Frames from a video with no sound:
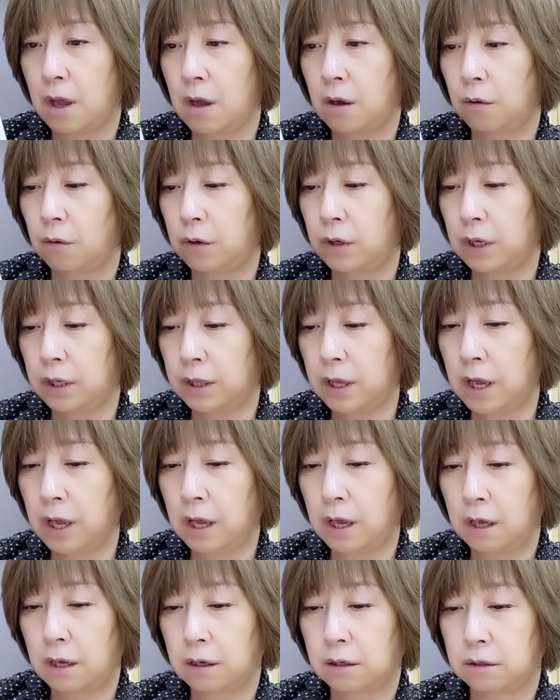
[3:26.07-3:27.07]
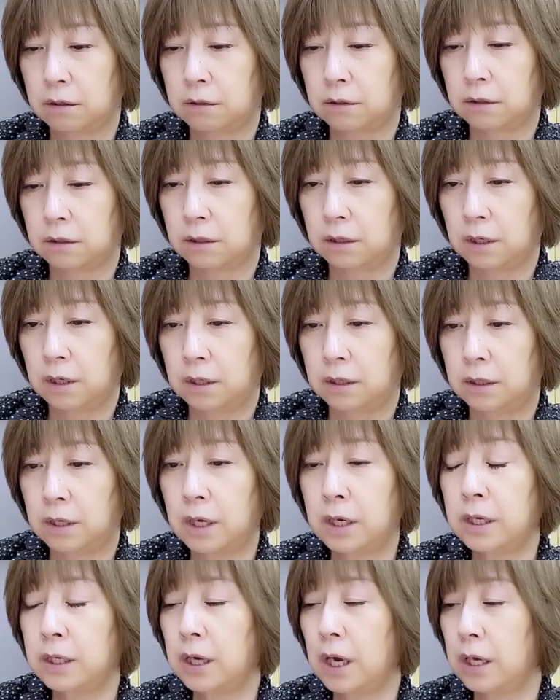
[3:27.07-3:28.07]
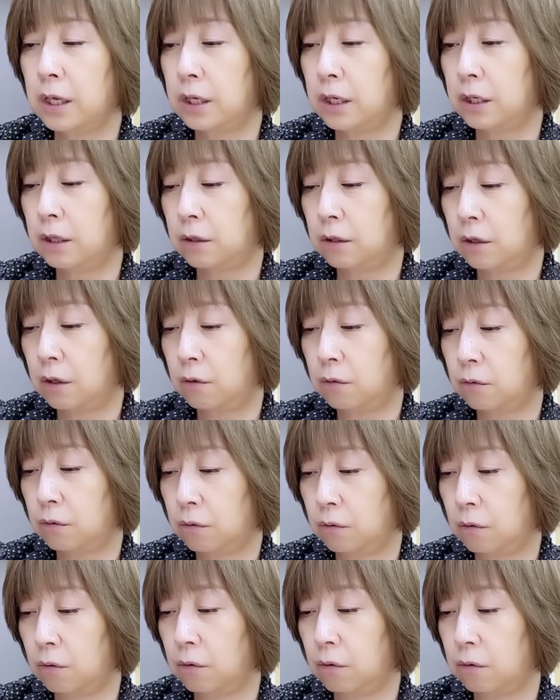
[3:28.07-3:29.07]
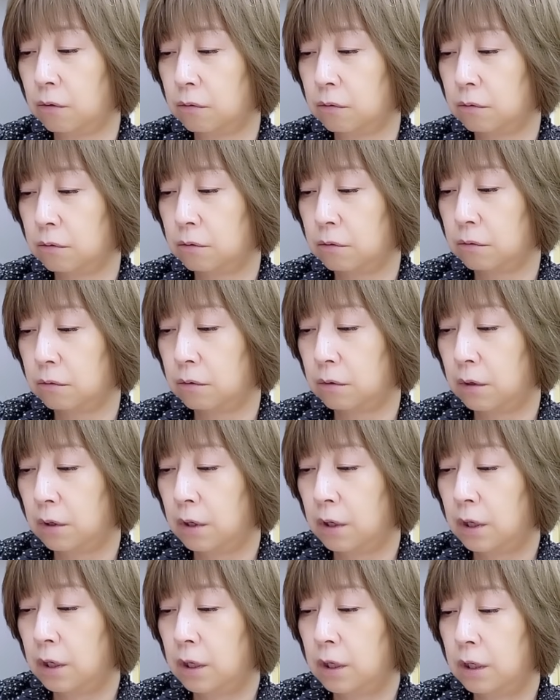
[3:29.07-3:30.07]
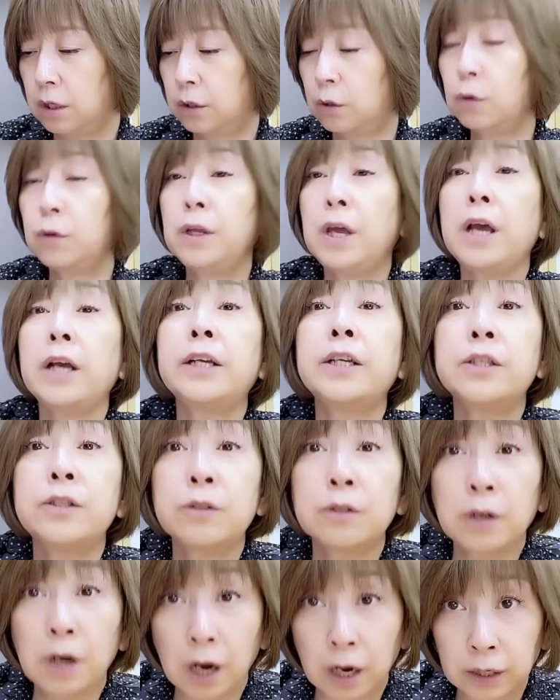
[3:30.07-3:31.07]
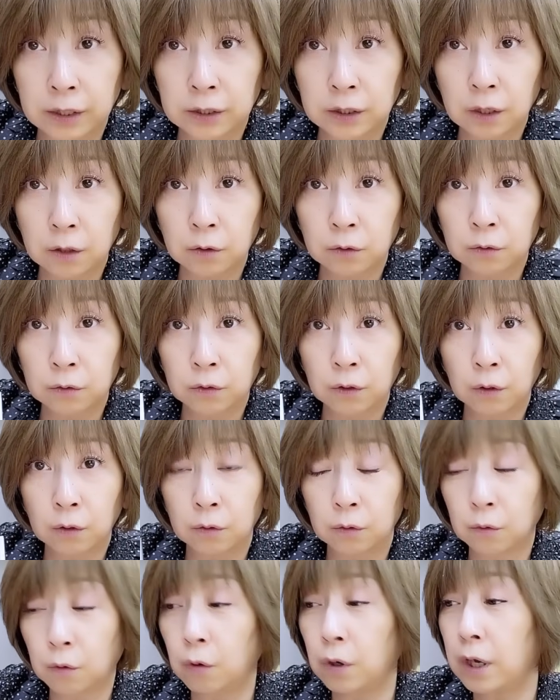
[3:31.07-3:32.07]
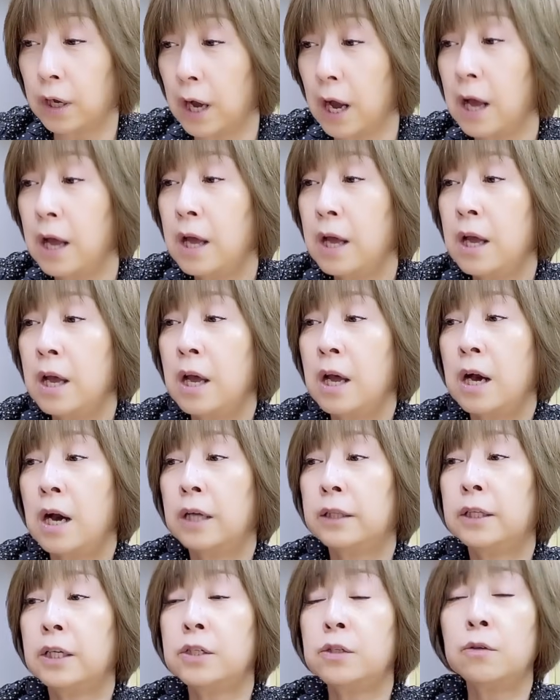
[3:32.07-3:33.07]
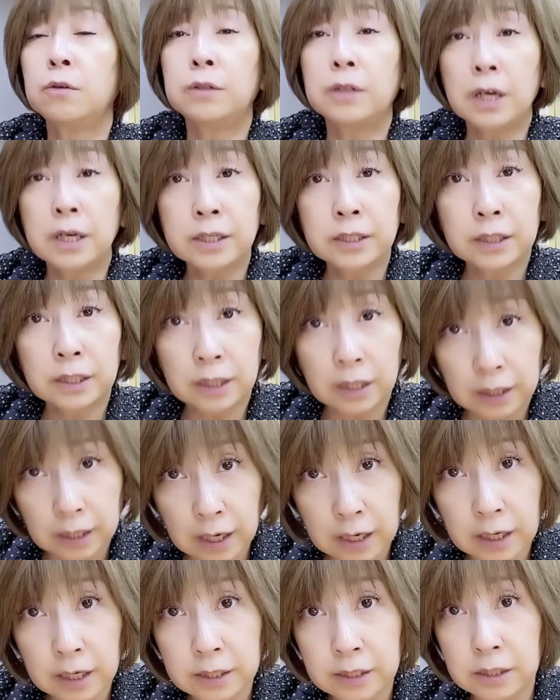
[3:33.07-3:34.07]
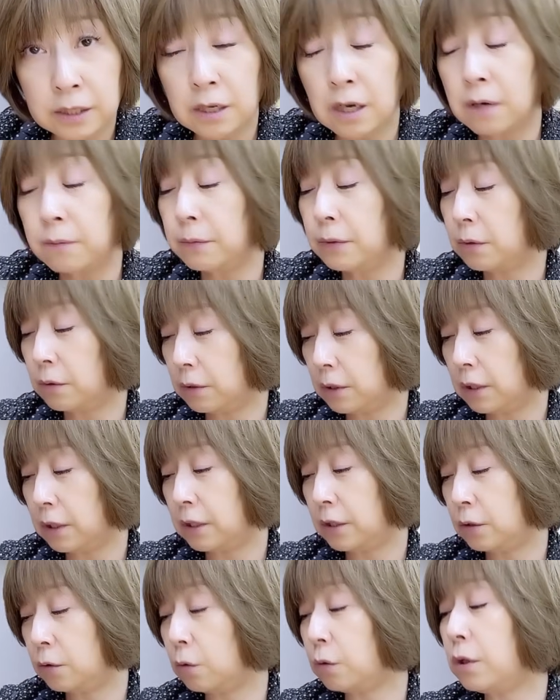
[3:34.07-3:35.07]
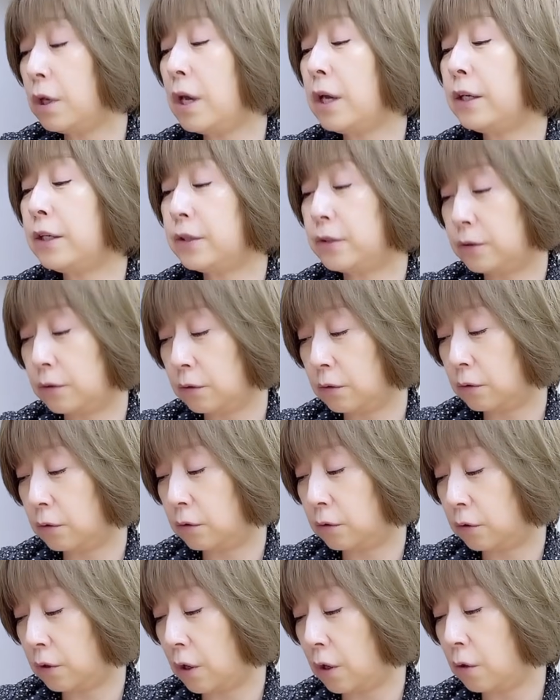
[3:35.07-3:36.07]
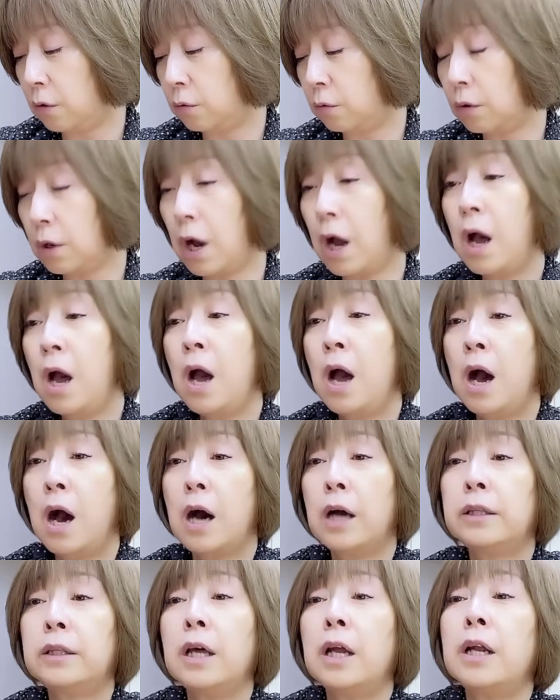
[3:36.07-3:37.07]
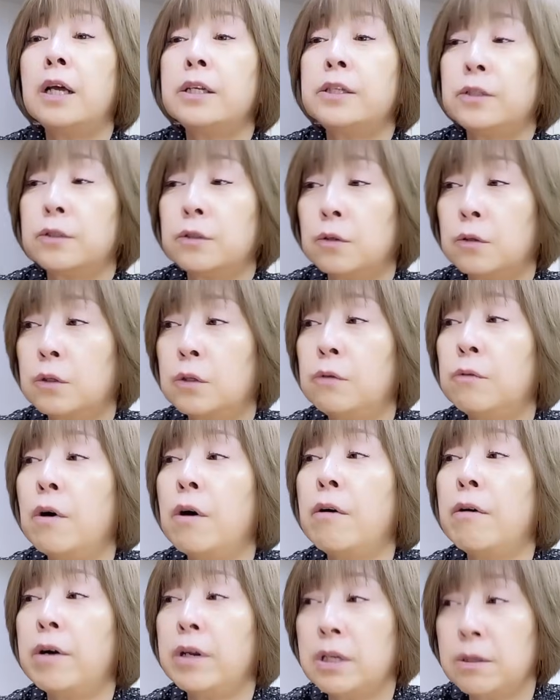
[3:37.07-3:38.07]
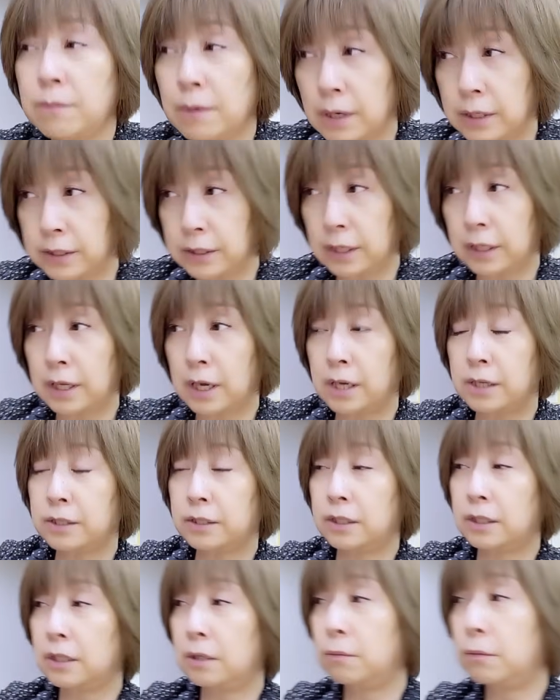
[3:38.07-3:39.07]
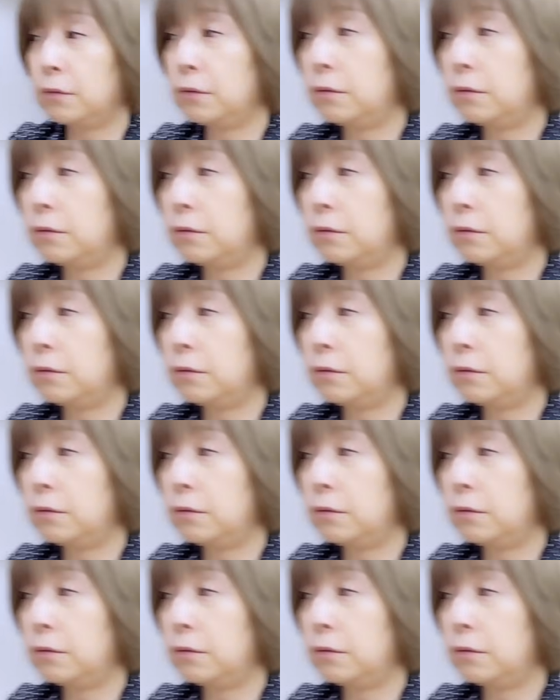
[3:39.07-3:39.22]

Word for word: これで、何がいいっていうと、人手エキスが入ってるっていう、これが私の大好きなナイアシンアミドに人手エキスっていうのが新しく加わりまして、大好きなも